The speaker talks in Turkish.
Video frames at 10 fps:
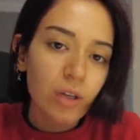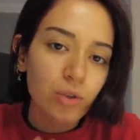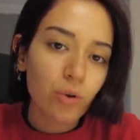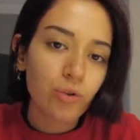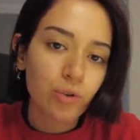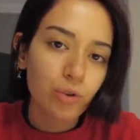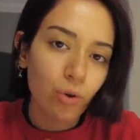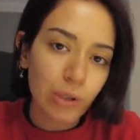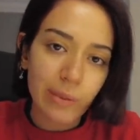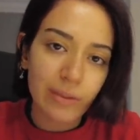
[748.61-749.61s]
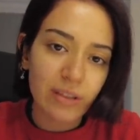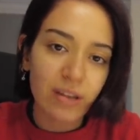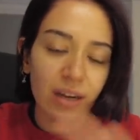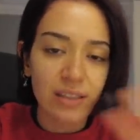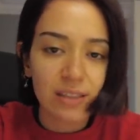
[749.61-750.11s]
Çok şükür o da
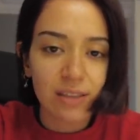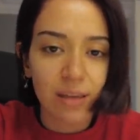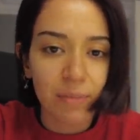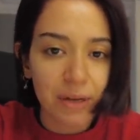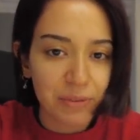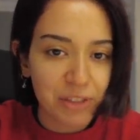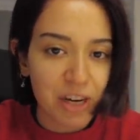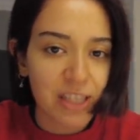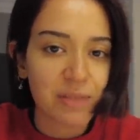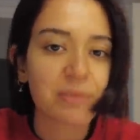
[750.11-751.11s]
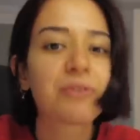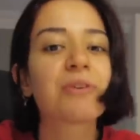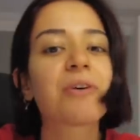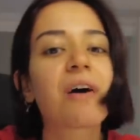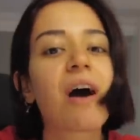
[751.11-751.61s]
bitti. Artık kameramın şarjı
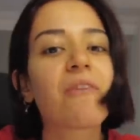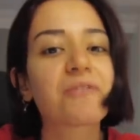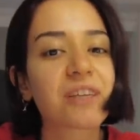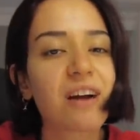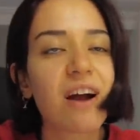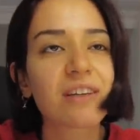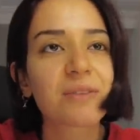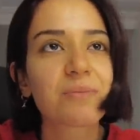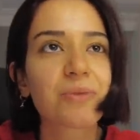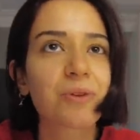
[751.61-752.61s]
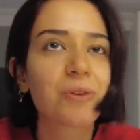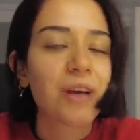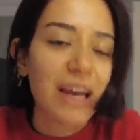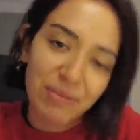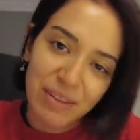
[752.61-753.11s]
bitiyor, hafıza kartım doluyor.
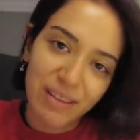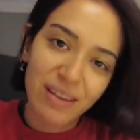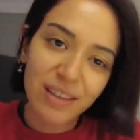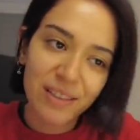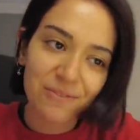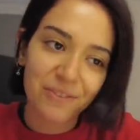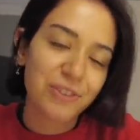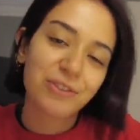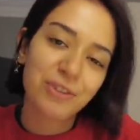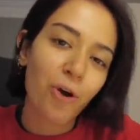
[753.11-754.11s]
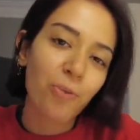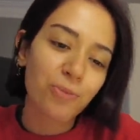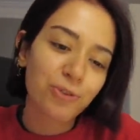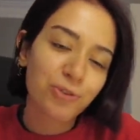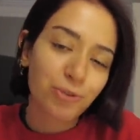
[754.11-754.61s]
E bitti artık videonun da
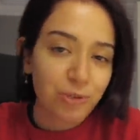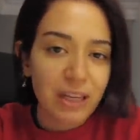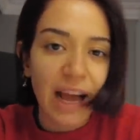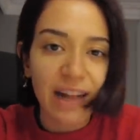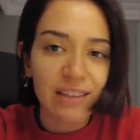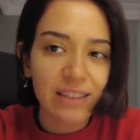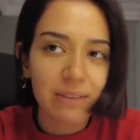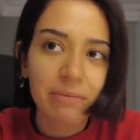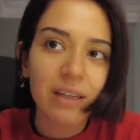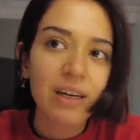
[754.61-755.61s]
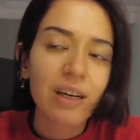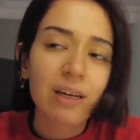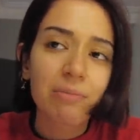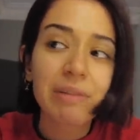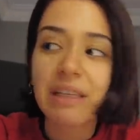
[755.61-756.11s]
ömrünün sonuna geldik gibi.
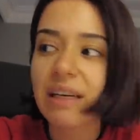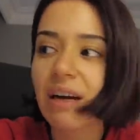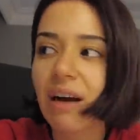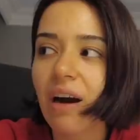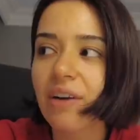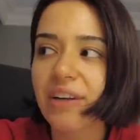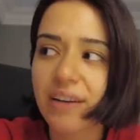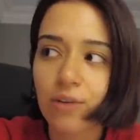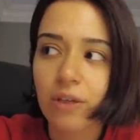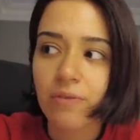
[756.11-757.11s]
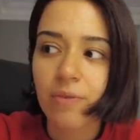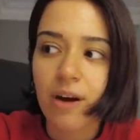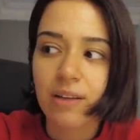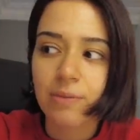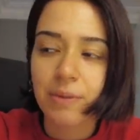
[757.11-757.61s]
Bir tek iRec ödevim
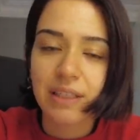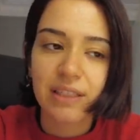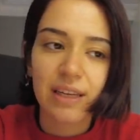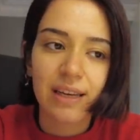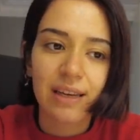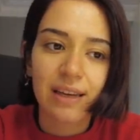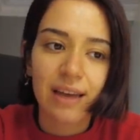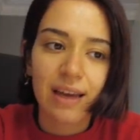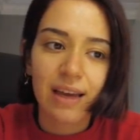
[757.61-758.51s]
kaldı bir e,